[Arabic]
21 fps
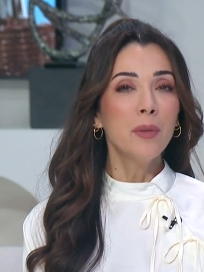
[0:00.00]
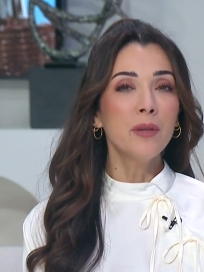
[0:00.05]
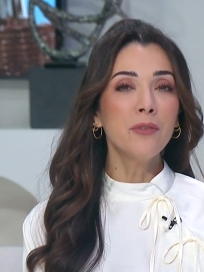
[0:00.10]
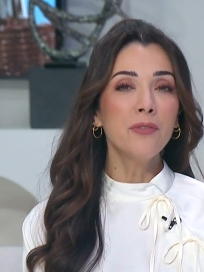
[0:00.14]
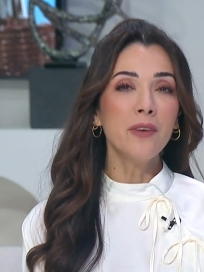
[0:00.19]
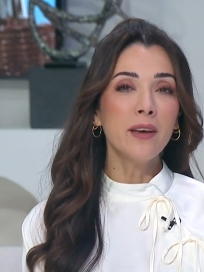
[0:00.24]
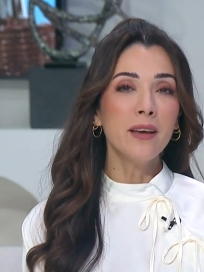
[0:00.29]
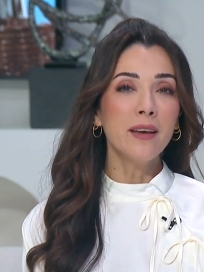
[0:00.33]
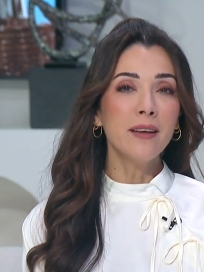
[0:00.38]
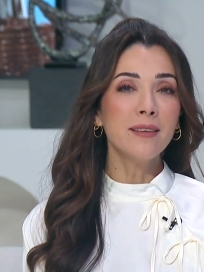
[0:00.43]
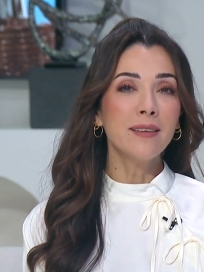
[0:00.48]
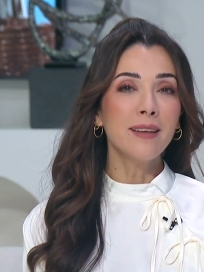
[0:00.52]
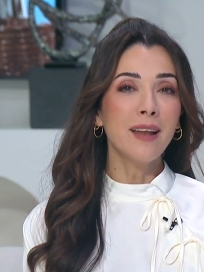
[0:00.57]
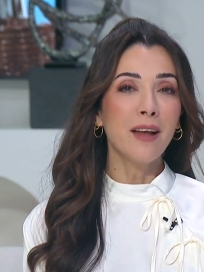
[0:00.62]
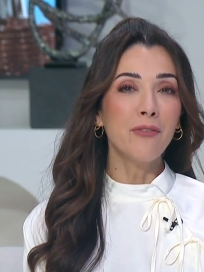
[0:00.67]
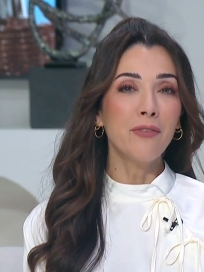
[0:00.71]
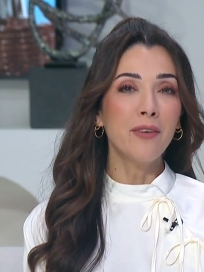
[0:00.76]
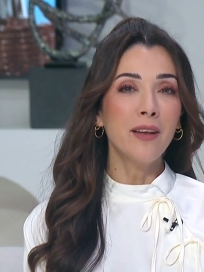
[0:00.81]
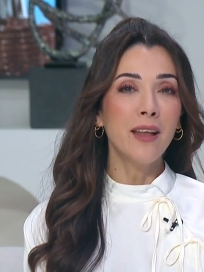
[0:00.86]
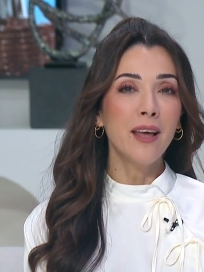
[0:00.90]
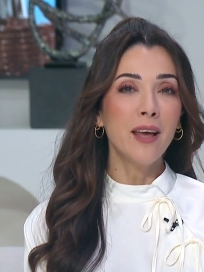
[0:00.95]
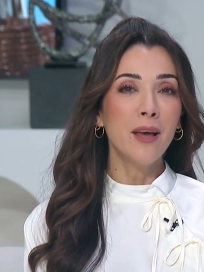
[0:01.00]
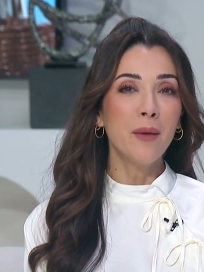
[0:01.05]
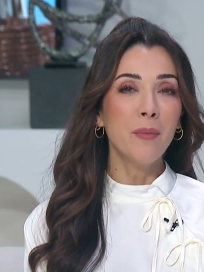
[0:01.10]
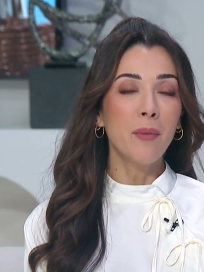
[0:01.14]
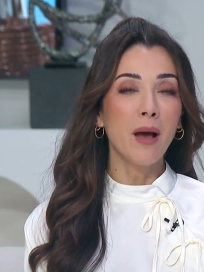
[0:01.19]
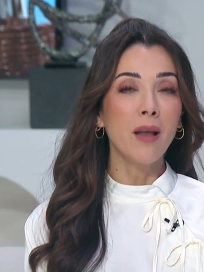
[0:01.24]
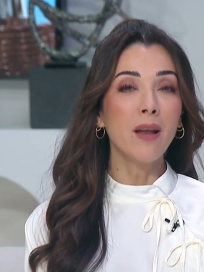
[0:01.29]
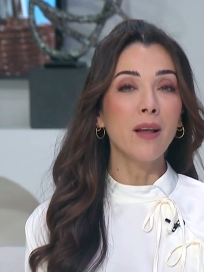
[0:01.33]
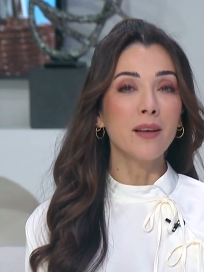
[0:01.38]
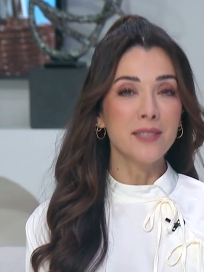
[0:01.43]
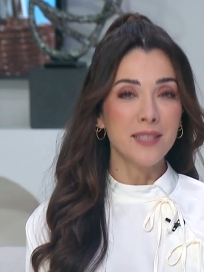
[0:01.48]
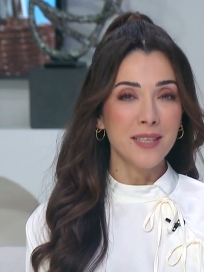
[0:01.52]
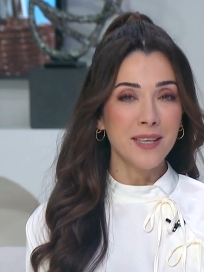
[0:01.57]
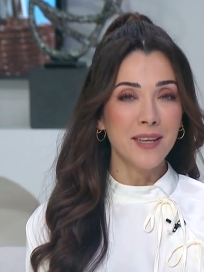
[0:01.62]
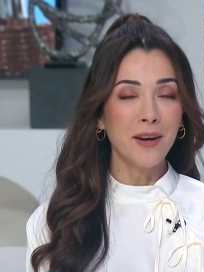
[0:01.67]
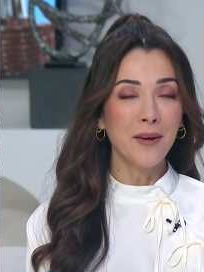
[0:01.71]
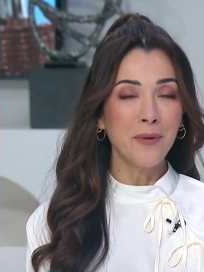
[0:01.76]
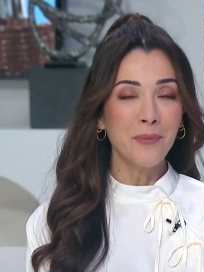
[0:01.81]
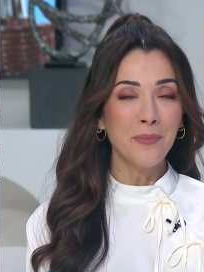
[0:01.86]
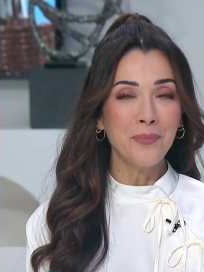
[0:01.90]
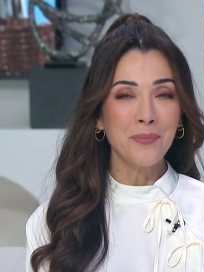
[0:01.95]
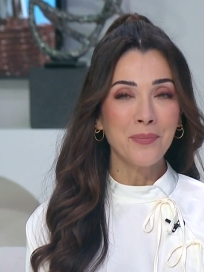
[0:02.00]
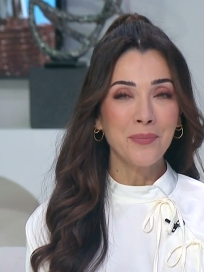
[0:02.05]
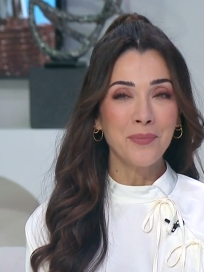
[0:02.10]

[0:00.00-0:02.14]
من فئه الافلام القصيره